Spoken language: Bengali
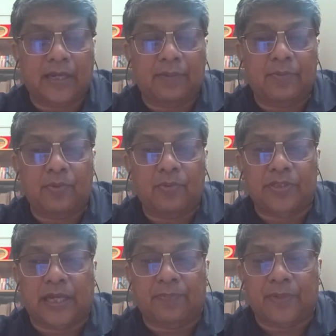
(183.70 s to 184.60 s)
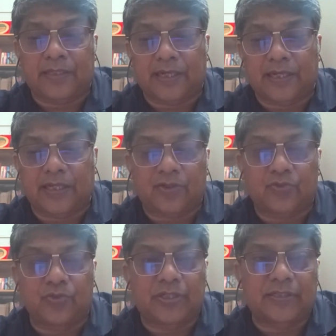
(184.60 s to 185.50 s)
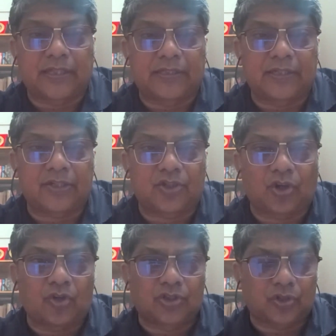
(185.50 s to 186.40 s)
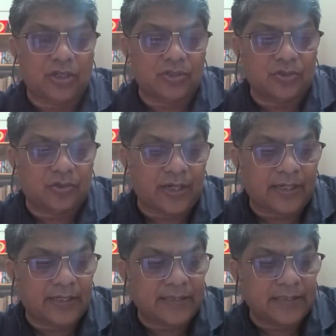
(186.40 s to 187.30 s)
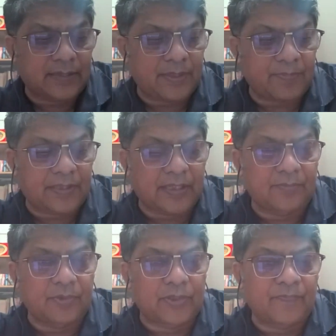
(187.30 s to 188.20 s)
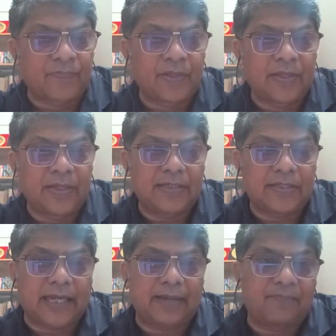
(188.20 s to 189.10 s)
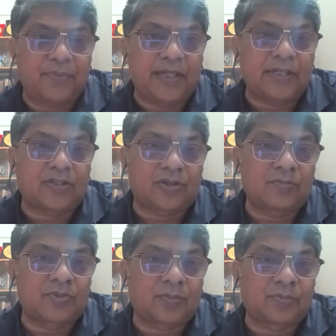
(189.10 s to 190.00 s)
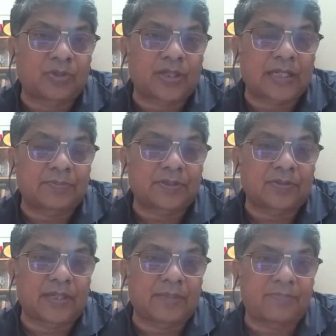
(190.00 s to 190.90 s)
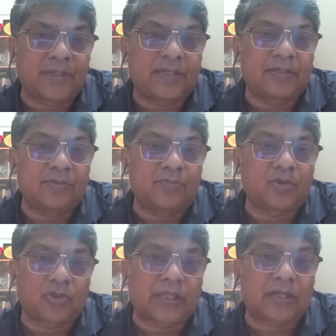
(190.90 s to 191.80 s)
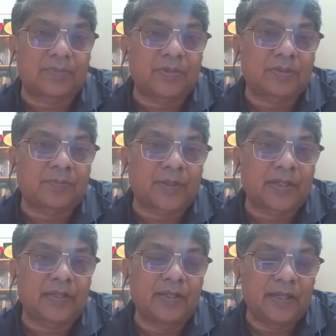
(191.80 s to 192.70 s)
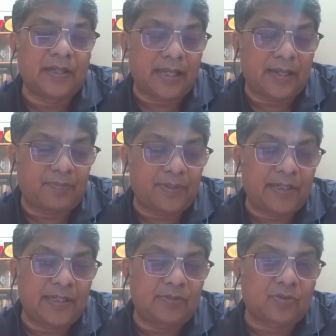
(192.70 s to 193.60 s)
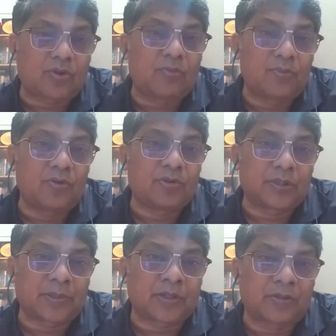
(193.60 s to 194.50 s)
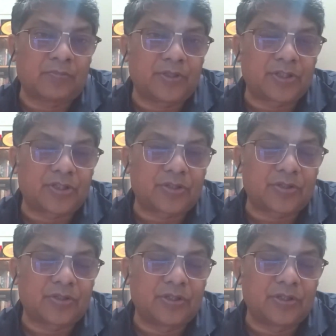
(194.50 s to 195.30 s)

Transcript: আমি বলবো যে আপনারা যারা যারা শুনছেন তাদের সহজ করার জন্য কয়েকটা জিনিস আমি আপনাদেরকে বলি যে অ্যাম্পেরিক যখন শব্দটা আসবে তখন অ্যাম্পেরিক কিন্তু মনোথেরাপি হতে পারে অ্যাম্পেরিক কিন্তু কম্বো হতে পারে কম্বিনেশন